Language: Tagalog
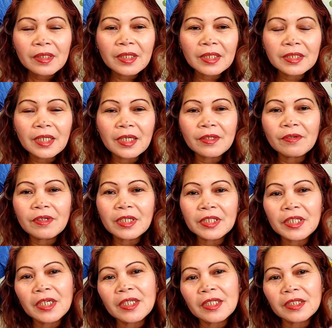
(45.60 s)
nasa ano na
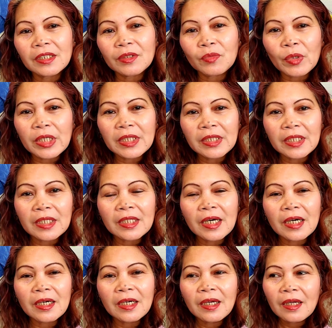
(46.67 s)
siya, nasa 20
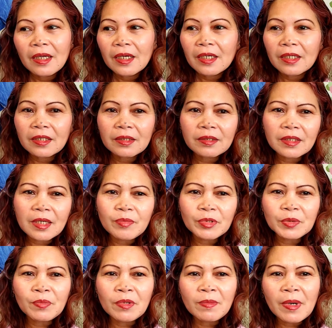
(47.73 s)
na, tapos
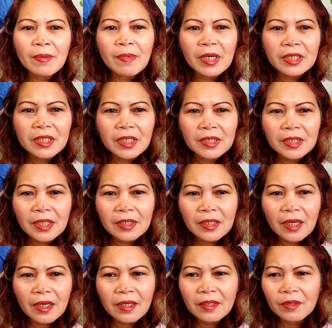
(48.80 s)
bumaba siya sa
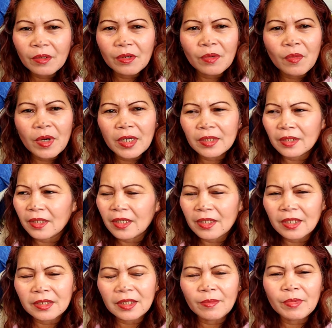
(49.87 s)
10 or what,
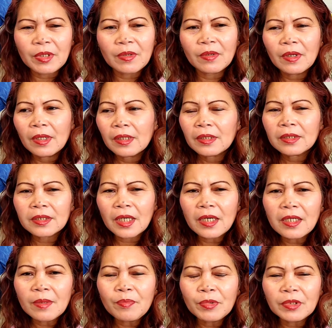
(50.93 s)
ganyan. Sabi ko, saan
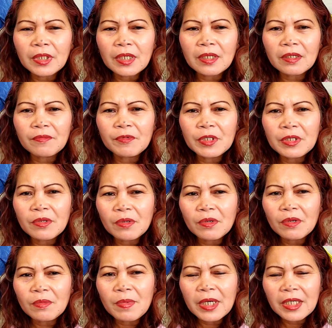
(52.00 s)
napunta ang revenue
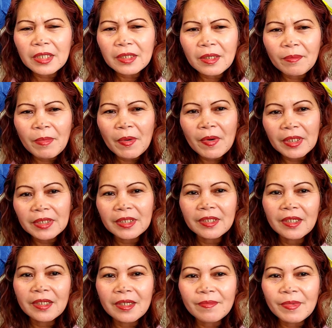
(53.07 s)
ko? Bakit nabawasan
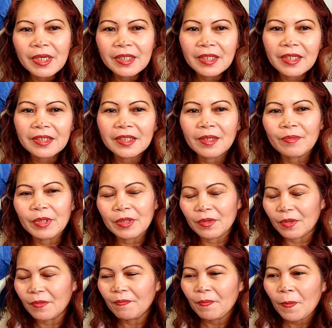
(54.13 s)
na naman? Kaya sabi
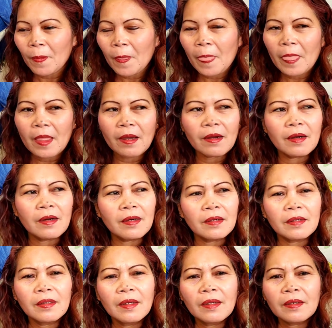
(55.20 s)
ko, ah, uh,
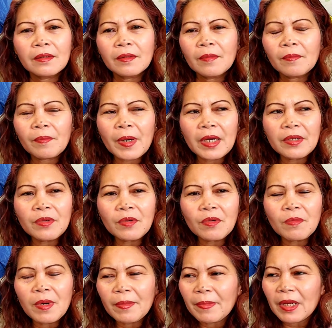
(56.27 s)
paano ko
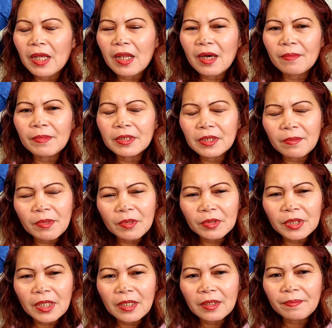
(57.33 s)
ba malalaman? Sabi ko,
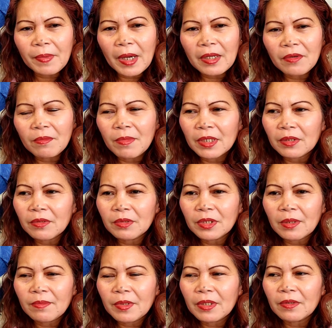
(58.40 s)
saan? Paano ba to?
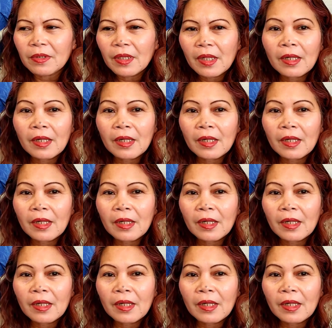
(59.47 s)
Sabi ko,